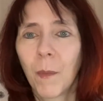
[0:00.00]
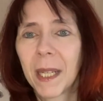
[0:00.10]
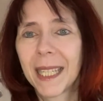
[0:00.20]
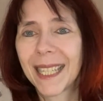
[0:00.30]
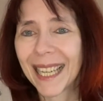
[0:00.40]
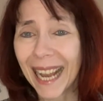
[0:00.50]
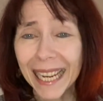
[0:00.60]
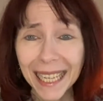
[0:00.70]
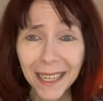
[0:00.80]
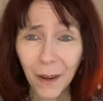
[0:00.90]
wo man sich gar
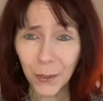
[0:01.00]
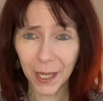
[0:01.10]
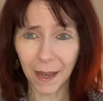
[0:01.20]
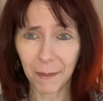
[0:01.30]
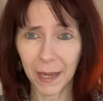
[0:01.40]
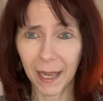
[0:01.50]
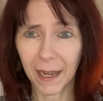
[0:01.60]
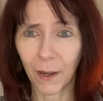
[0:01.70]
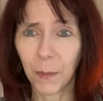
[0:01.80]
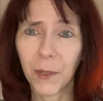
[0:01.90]
keine Ausgaben mehr
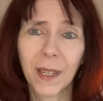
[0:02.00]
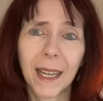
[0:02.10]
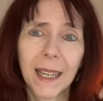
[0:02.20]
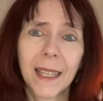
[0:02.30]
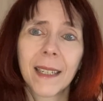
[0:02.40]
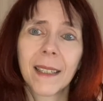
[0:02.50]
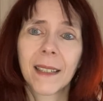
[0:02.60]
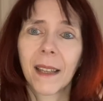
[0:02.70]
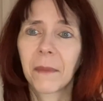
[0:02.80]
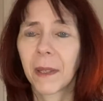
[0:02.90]
erlaubt und gar keine,